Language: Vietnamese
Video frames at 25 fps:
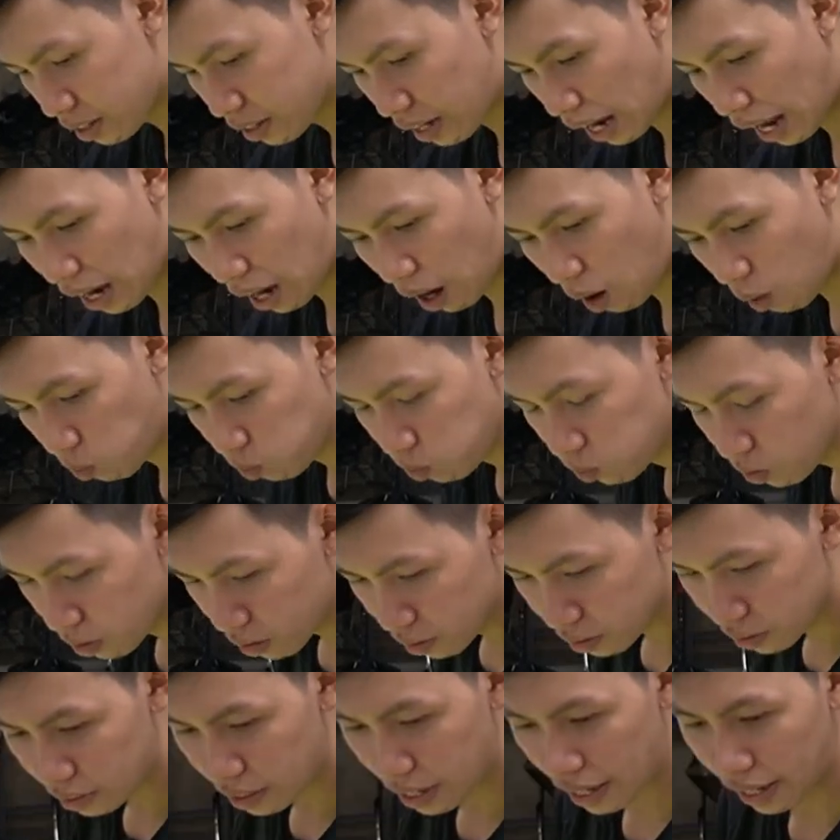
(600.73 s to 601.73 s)
thả lỏng.
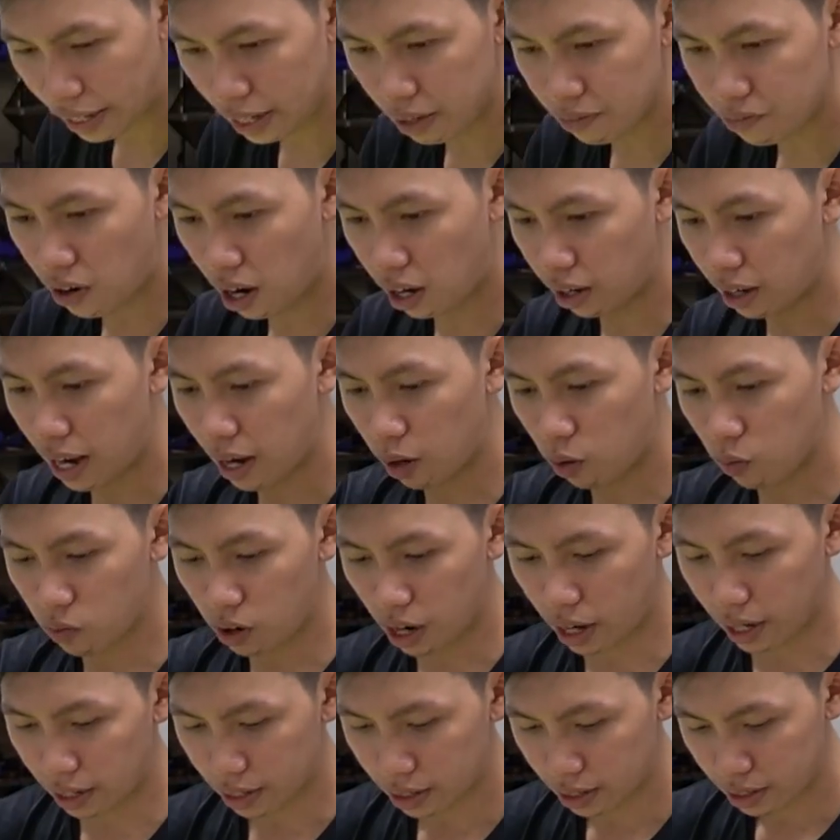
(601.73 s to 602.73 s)
Thì cái phần đây cũng
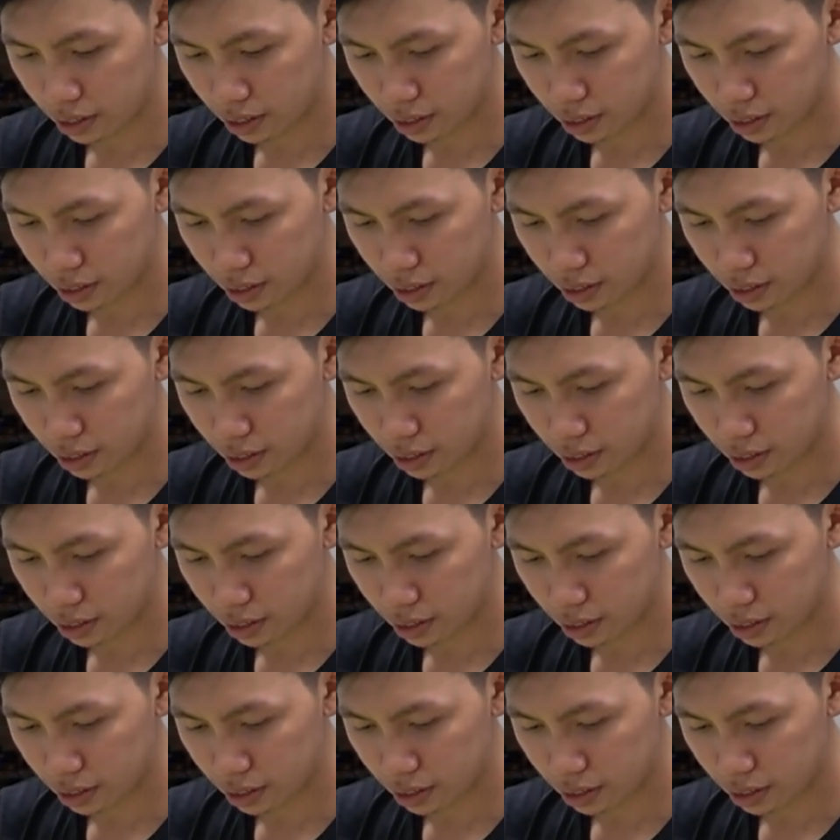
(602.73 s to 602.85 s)
vậy.